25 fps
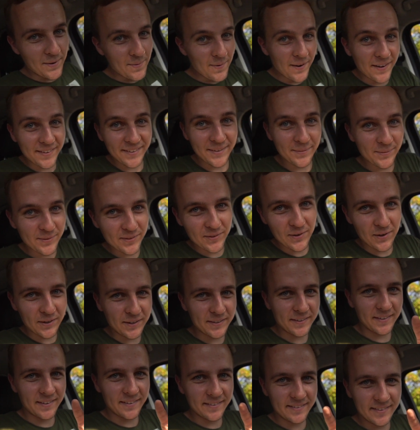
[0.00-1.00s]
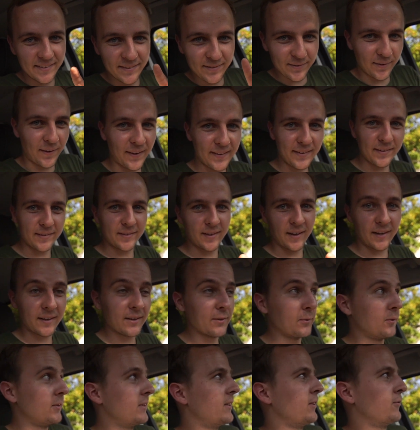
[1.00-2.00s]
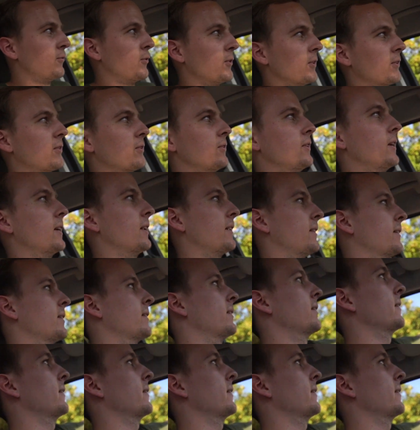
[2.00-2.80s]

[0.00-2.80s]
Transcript: immerhin gibt's noch die zweite Sache und die funktioniert.